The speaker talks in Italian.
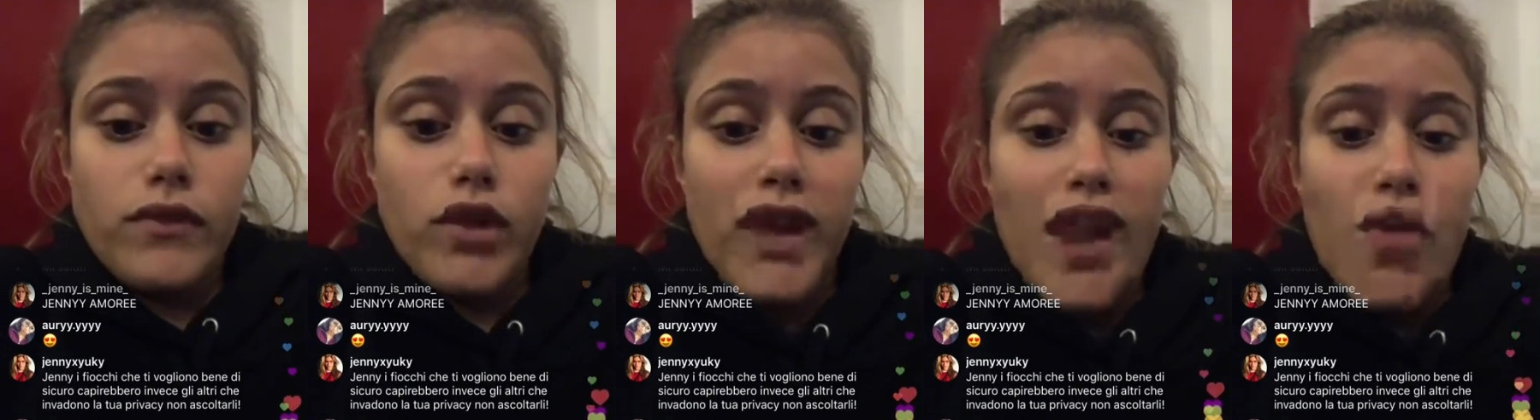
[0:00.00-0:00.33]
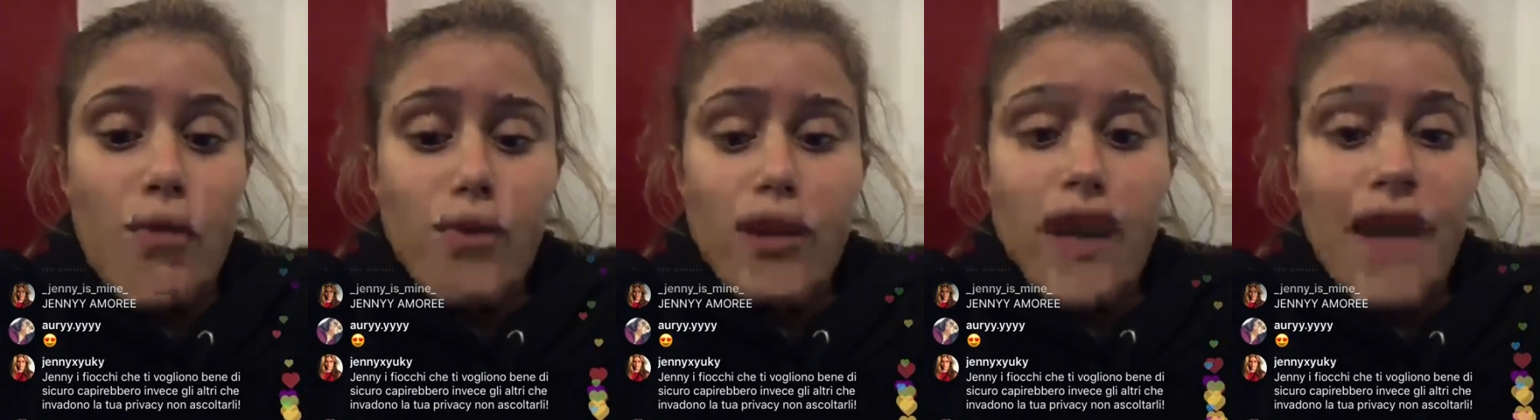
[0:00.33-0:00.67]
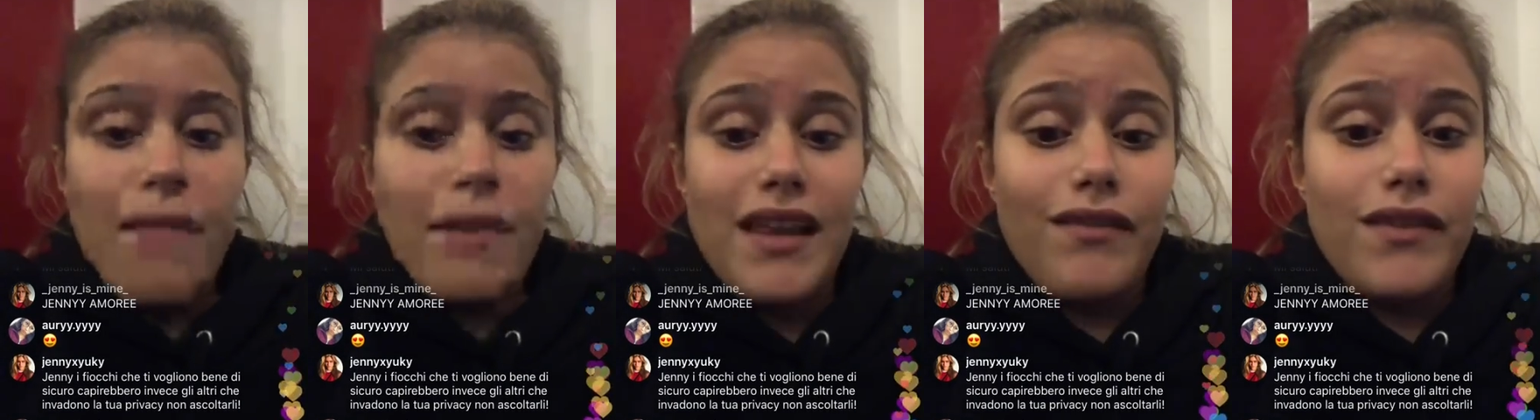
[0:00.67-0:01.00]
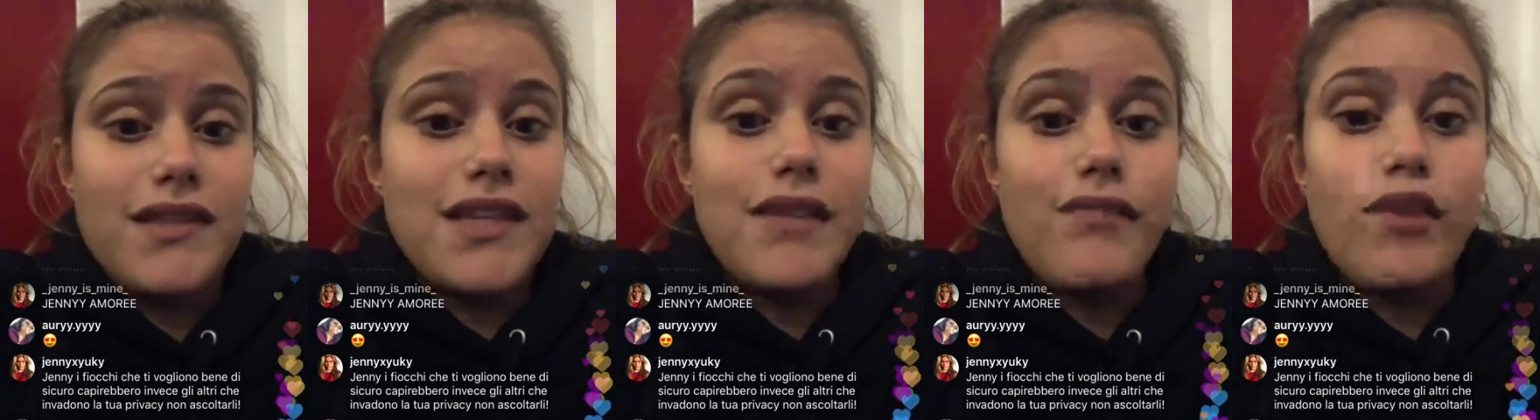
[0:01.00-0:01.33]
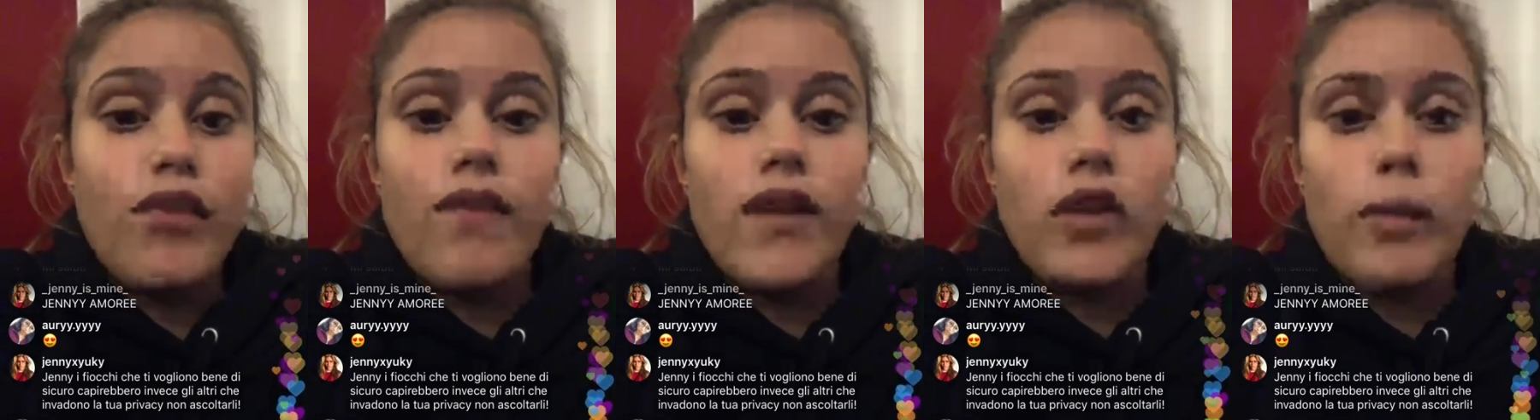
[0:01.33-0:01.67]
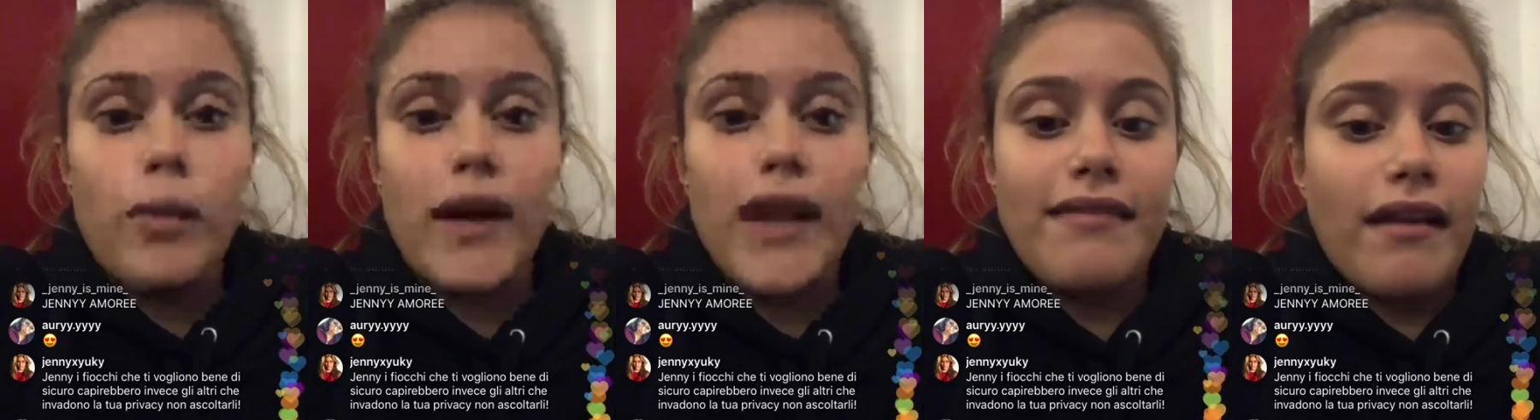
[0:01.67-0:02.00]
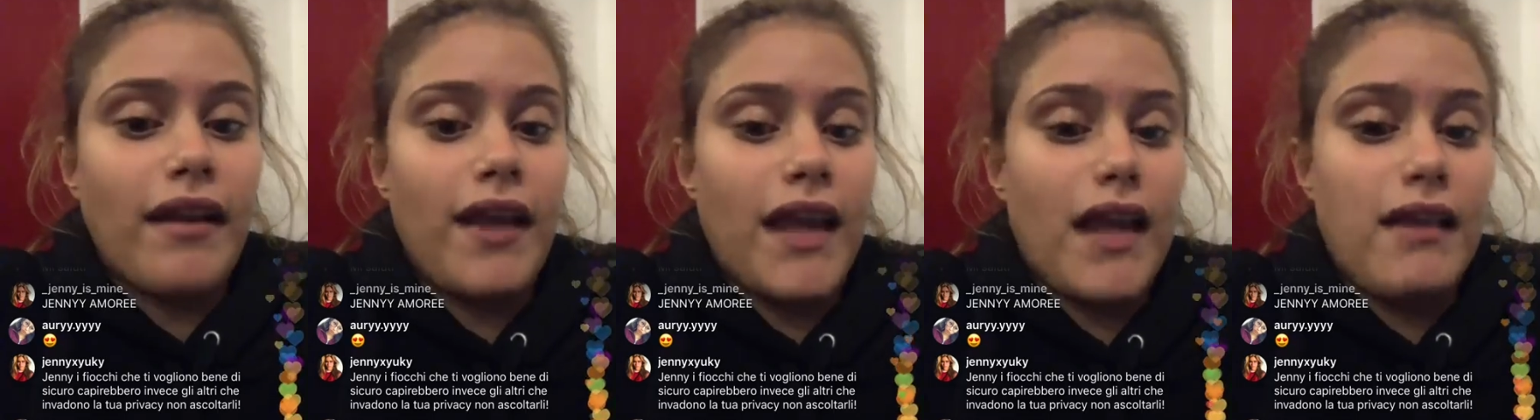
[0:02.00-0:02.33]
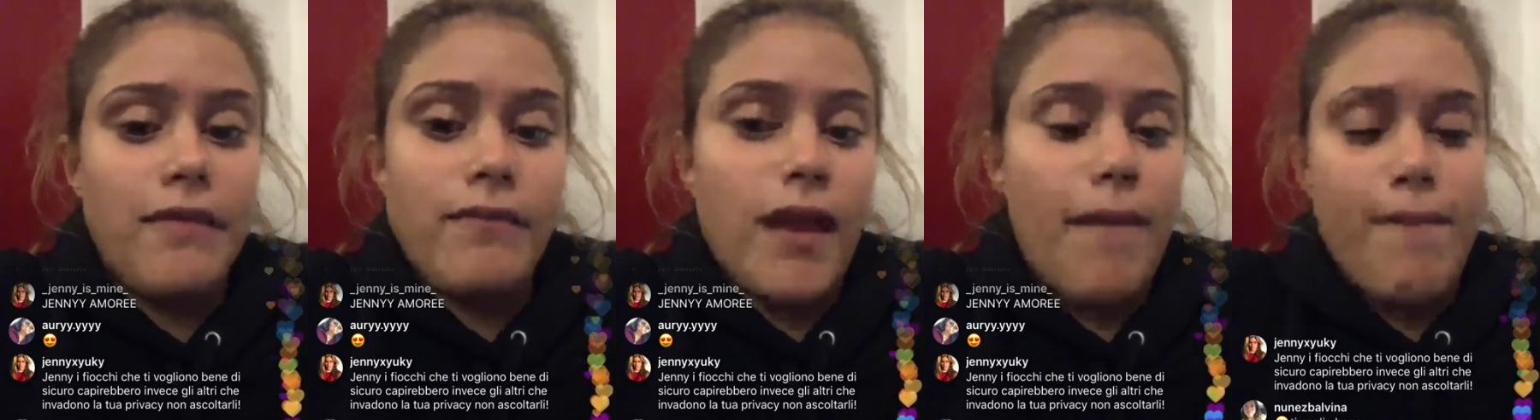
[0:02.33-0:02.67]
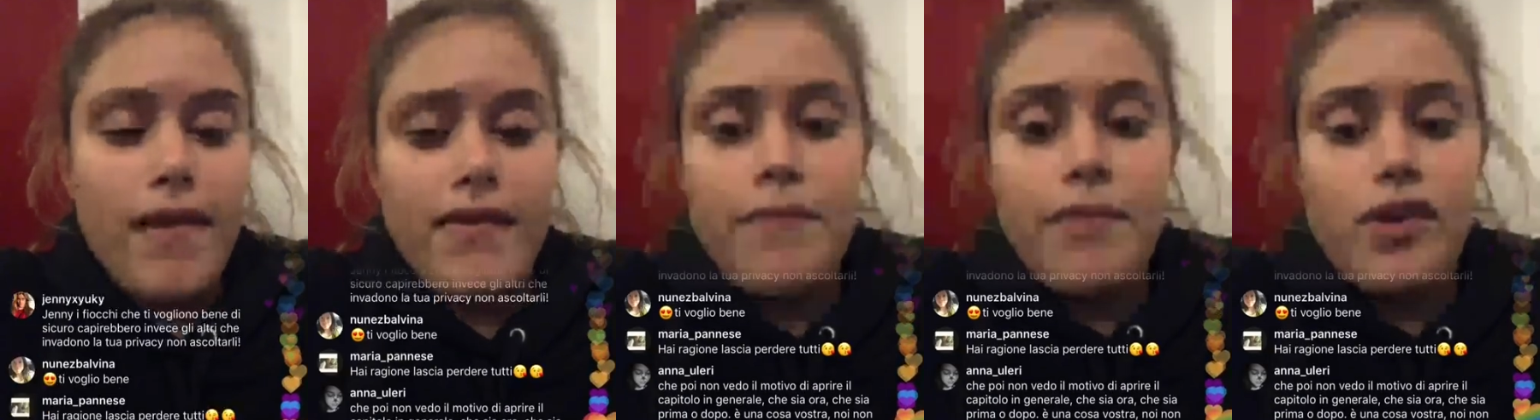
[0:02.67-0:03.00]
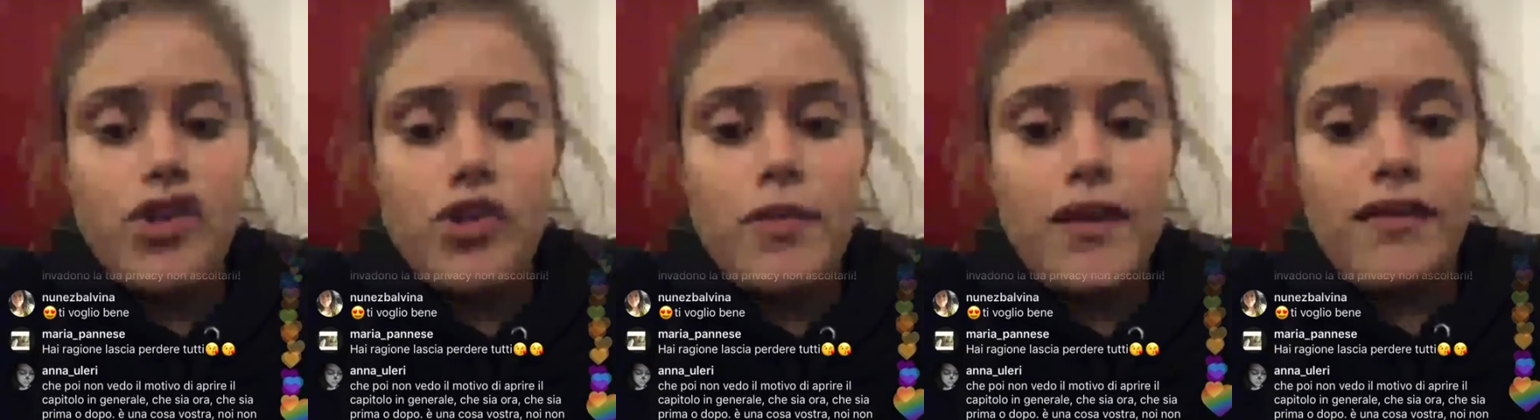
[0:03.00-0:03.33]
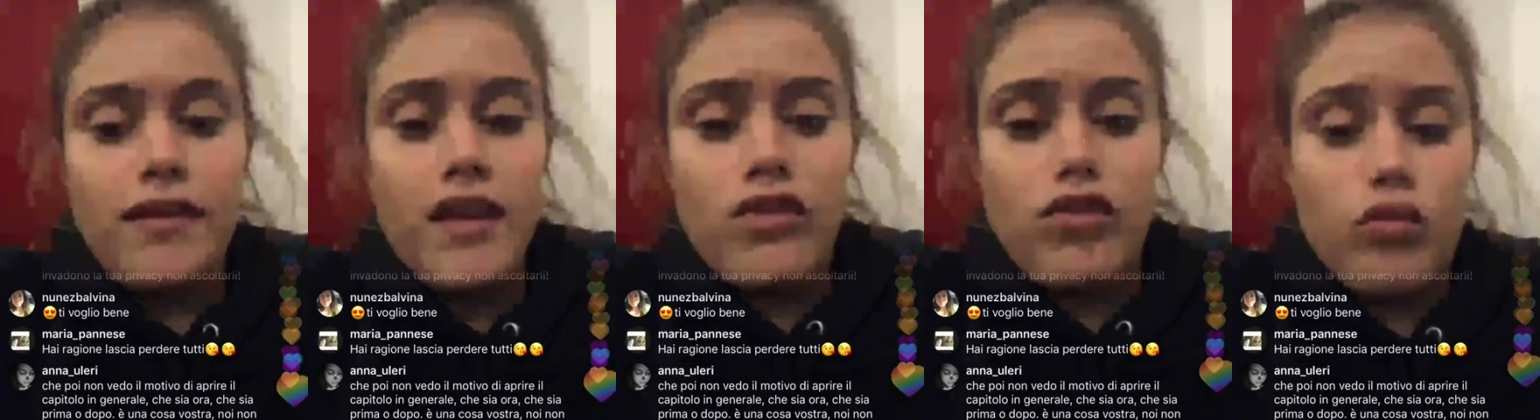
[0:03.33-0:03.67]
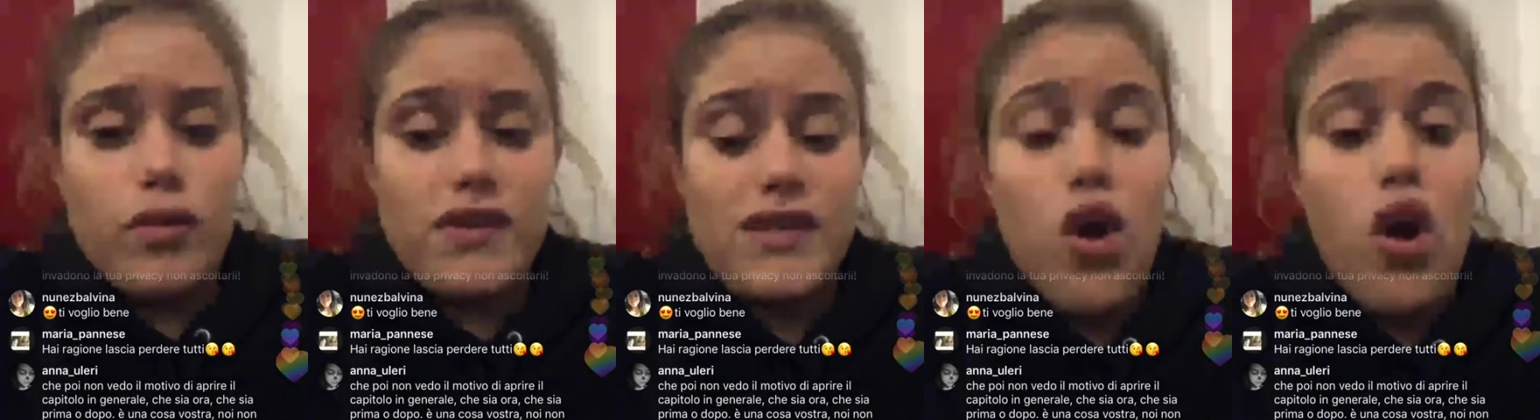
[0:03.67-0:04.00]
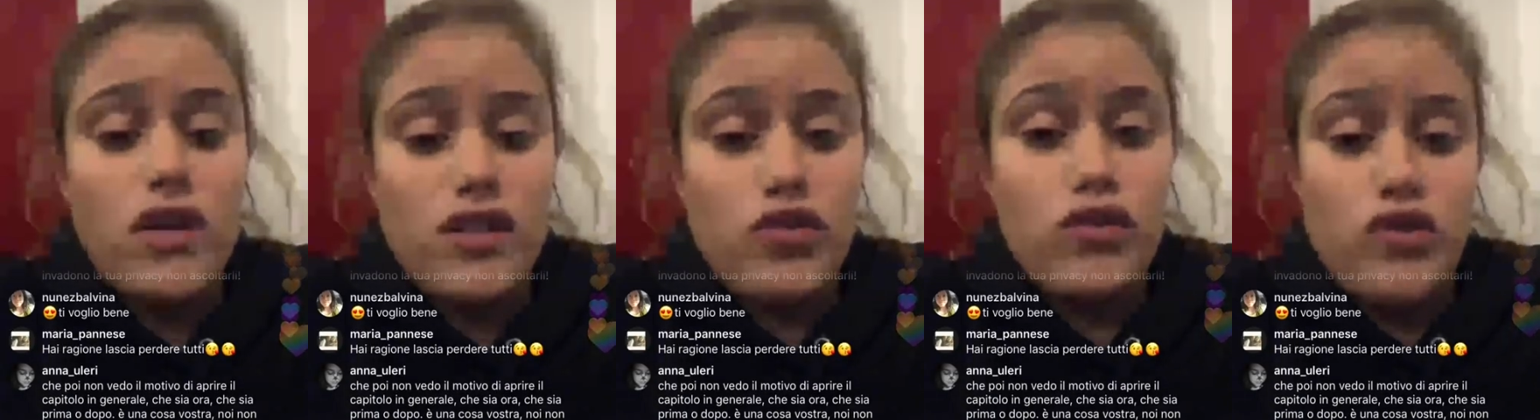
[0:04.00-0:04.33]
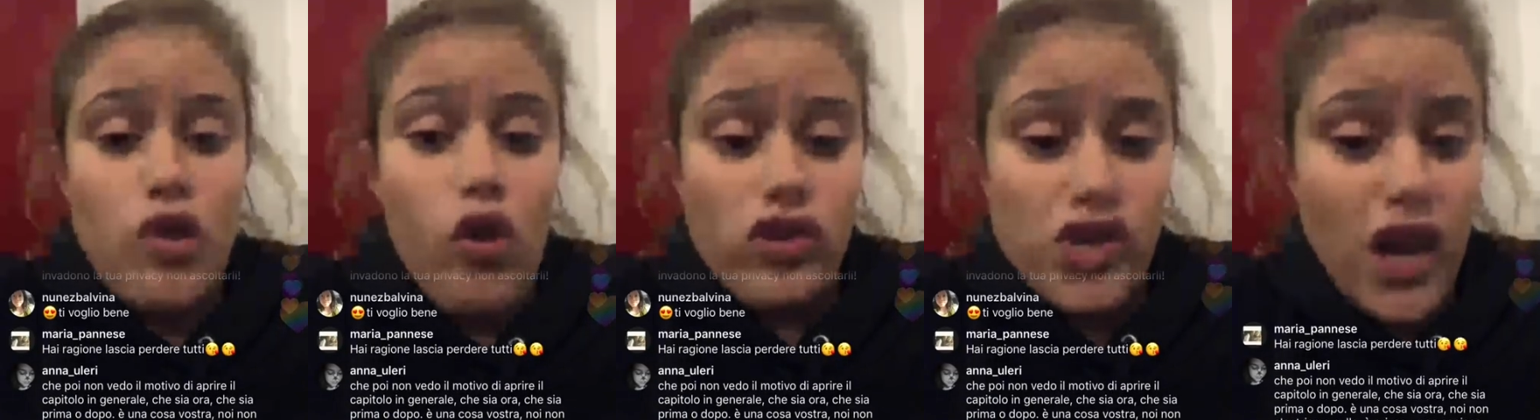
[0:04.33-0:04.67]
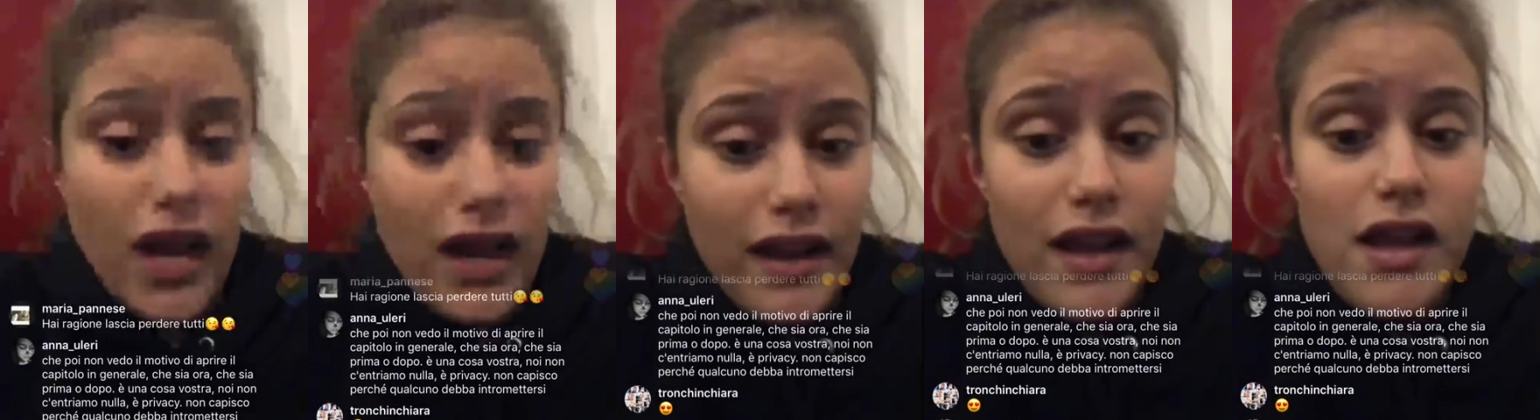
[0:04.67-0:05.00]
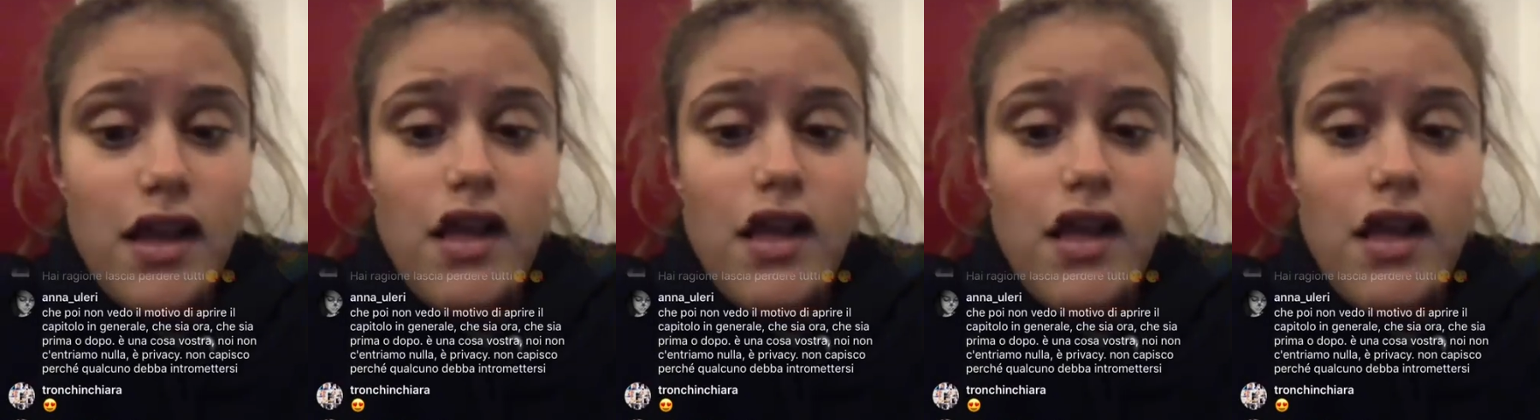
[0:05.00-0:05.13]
non è un programma televisivo, non vedo perché Tancredi mi abbia semplicemente detto queste cose sui social